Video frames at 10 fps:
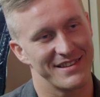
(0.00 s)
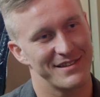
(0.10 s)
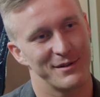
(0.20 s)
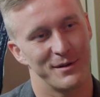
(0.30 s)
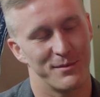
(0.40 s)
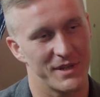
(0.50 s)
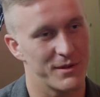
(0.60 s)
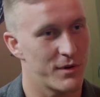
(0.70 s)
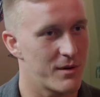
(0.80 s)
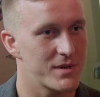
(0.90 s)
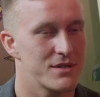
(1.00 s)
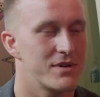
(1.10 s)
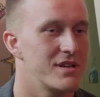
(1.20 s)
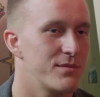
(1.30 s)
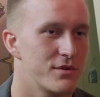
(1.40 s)
So, у меня два
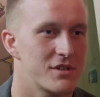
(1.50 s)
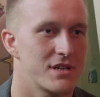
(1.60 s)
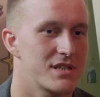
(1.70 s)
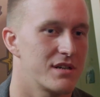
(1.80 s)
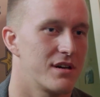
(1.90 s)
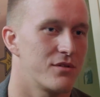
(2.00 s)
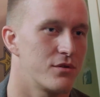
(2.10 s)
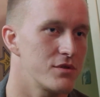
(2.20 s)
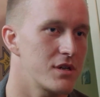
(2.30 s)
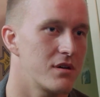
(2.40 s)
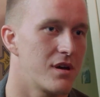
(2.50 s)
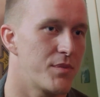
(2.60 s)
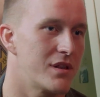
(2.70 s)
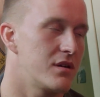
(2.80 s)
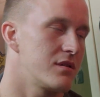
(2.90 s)
образования, получается, одно русское. Я
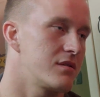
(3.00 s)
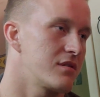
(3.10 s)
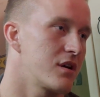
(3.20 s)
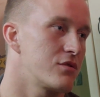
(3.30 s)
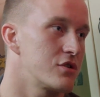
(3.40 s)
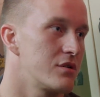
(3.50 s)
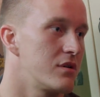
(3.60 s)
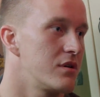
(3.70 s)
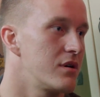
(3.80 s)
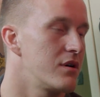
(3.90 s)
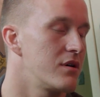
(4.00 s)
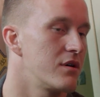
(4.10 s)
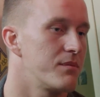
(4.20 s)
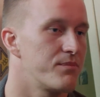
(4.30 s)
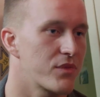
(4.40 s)
пять лет закончил
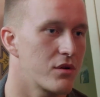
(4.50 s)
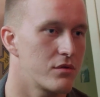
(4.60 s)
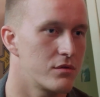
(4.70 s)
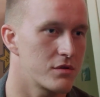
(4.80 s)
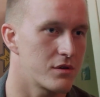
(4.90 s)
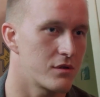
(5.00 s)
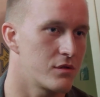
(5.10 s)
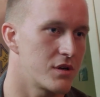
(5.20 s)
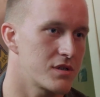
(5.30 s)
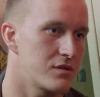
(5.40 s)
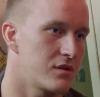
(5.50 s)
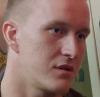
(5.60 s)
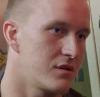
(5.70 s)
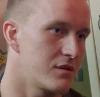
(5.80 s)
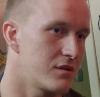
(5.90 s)
э, Курский
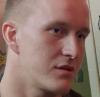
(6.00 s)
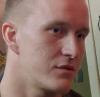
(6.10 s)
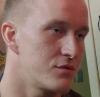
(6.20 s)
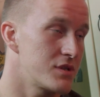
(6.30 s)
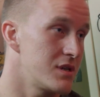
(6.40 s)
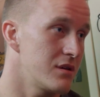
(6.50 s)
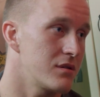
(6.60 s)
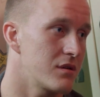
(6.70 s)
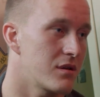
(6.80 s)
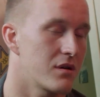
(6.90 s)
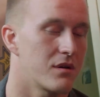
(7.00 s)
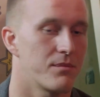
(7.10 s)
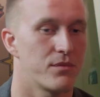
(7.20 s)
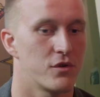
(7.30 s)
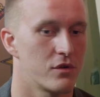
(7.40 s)
государственный э, университет,
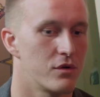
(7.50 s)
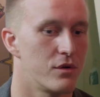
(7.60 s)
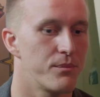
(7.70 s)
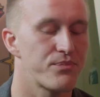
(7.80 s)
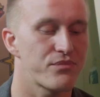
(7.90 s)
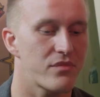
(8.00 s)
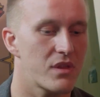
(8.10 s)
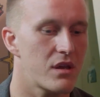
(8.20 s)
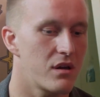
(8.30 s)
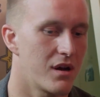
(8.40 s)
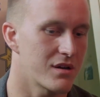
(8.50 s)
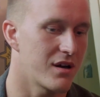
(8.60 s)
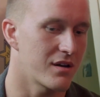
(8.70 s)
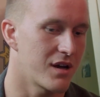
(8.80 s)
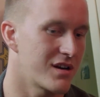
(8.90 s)
э, ИСГУ, а,
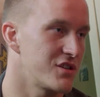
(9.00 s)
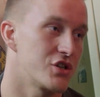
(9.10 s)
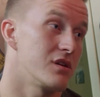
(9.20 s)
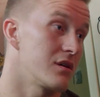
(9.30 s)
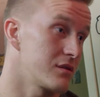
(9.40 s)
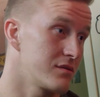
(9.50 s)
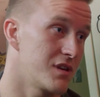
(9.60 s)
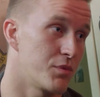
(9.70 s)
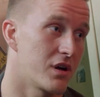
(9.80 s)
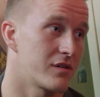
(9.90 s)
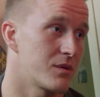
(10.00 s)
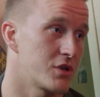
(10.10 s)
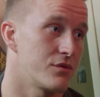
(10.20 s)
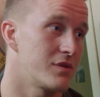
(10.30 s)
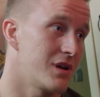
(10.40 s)
как инженер
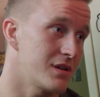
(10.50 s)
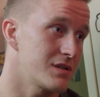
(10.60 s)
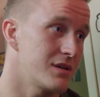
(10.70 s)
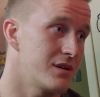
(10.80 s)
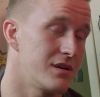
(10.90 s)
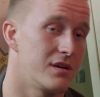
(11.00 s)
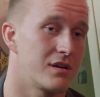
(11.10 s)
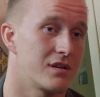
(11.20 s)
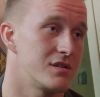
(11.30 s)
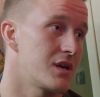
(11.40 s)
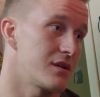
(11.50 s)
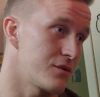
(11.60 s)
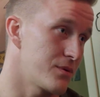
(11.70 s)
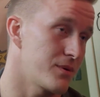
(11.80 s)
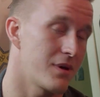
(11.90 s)
теплогазоснабжения, вентиляции и
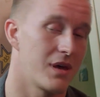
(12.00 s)
кондиционирования.